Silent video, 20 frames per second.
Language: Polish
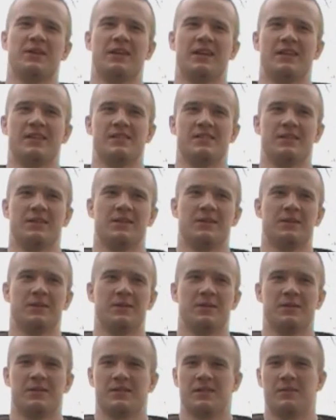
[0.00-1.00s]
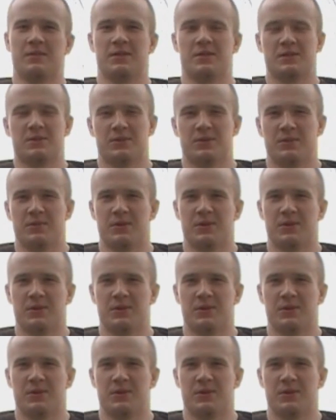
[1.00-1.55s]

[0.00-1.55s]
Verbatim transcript: intencji, czasami na sobie nie